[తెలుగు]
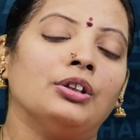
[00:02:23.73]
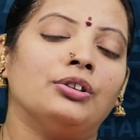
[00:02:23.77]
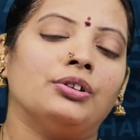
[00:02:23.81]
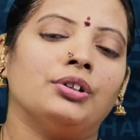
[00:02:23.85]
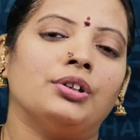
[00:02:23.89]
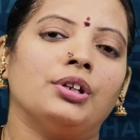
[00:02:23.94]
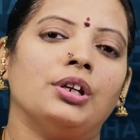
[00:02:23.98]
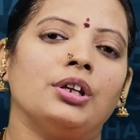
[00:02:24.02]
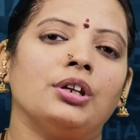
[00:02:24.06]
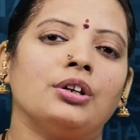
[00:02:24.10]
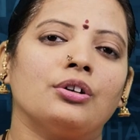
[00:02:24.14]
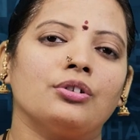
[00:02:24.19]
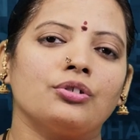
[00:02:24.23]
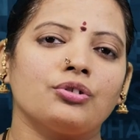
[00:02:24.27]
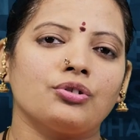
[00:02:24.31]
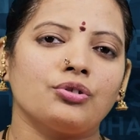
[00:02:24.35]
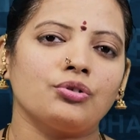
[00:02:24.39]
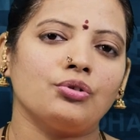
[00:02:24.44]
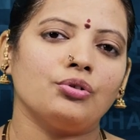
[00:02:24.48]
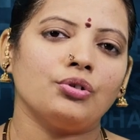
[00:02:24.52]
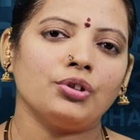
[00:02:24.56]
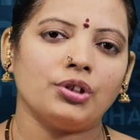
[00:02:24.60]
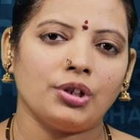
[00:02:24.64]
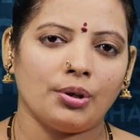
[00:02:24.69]

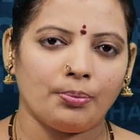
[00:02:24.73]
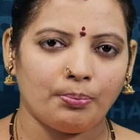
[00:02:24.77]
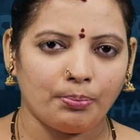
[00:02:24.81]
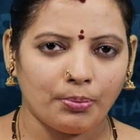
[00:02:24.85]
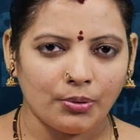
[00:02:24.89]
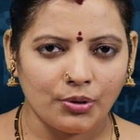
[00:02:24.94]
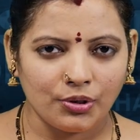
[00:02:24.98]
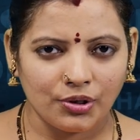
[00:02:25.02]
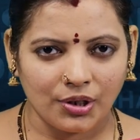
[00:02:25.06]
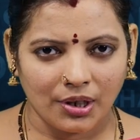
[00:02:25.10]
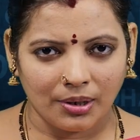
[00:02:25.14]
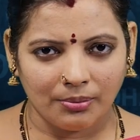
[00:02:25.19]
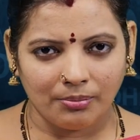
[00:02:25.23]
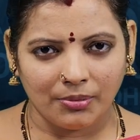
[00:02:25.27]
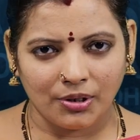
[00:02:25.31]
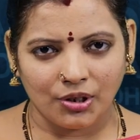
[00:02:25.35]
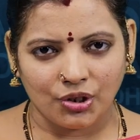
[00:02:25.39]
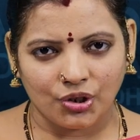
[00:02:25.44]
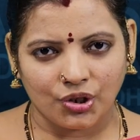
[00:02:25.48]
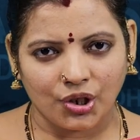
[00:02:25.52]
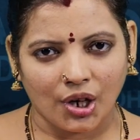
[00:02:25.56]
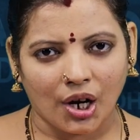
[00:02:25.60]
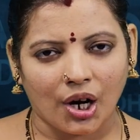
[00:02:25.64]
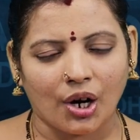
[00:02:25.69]
శ్రీకృష్ణుడు ఎప్పుడు
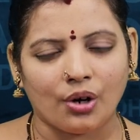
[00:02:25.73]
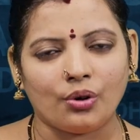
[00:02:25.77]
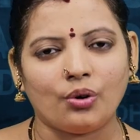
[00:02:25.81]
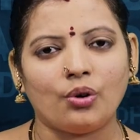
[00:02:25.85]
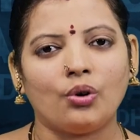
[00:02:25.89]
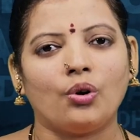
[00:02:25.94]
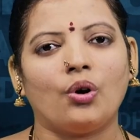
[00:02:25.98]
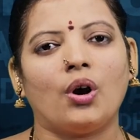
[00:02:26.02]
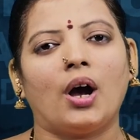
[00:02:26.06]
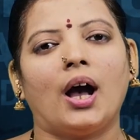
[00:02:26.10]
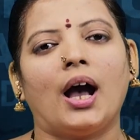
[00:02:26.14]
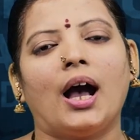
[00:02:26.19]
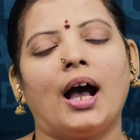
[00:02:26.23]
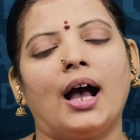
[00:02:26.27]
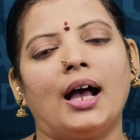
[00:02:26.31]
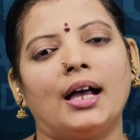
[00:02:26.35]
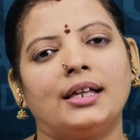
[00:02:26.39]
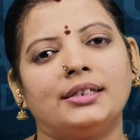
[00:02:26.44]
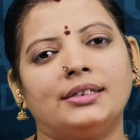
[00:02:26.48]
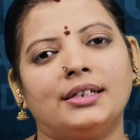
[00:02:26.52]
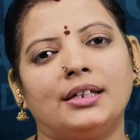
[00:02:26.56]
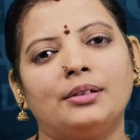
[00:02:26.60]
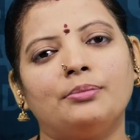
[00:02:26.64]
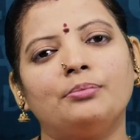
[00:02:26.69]
జన్మించాడో ఆ
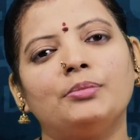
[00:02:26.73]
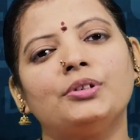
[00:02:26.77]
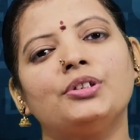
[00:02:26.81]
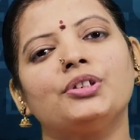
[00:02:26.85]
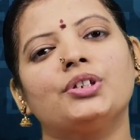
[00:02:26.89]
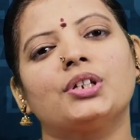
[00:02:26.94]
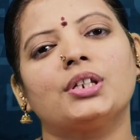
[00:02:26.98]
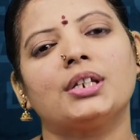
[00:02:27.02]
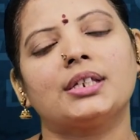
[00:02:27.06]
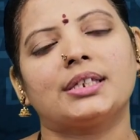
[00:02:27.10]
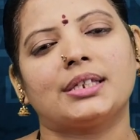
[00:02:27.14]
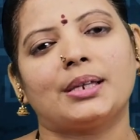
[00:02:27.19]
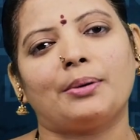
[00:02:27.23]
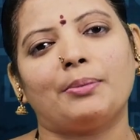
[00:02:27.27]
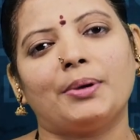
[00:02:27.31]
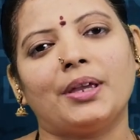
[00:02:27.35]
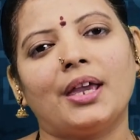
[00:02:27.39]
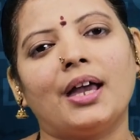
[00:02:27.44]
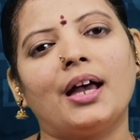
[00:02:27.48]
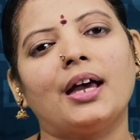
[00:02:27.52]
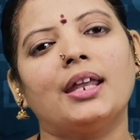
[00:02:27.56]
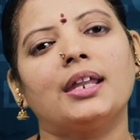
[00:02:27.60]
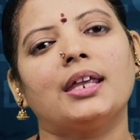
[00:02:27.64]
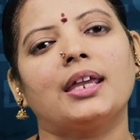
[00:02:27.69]
జన్మించిన
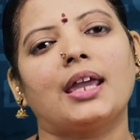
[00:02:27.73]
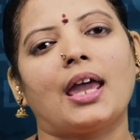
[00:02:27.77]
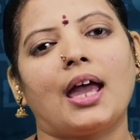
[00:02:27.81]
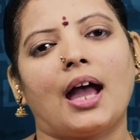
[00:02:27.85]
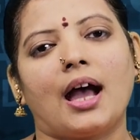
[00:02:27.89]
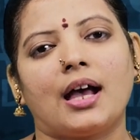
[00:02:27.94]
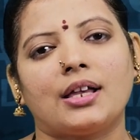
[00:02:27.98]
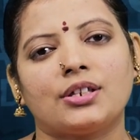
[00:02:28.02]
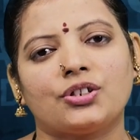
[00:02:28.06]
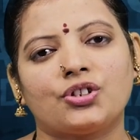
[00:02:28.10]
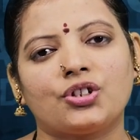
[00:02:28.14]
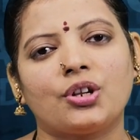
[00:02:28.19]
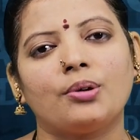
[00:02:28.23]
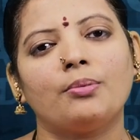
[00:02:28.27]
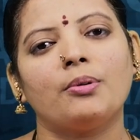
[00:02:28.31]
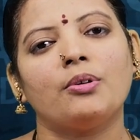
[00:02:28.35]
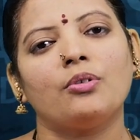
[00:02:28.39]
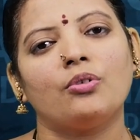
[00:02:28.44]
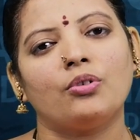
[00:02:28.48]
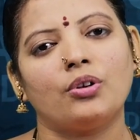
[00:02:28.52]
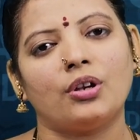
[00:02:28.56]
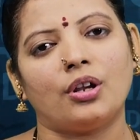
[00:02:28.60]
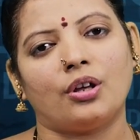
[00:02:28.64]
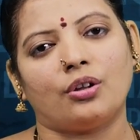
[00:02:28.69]
సమయానికి అష్టమి
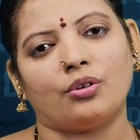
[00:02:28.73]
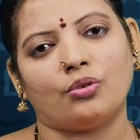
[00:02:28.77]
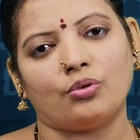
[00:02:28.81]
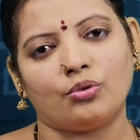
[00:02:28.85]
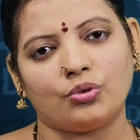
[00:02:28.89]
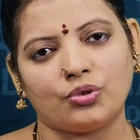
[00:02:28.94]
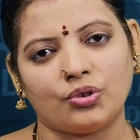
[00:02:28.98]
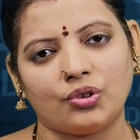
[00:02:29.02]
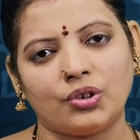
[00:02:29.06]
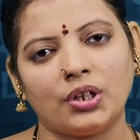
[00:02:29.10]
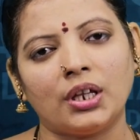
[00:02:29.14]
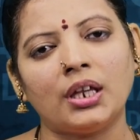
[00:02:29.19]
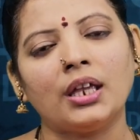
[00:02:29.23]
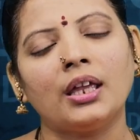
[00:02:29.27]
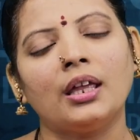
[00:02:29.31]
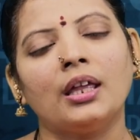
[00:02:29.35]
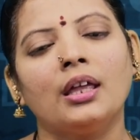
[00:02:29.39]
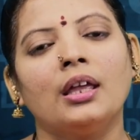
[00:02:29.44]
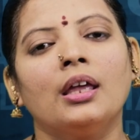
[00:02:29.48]
ఉన్న రోజుని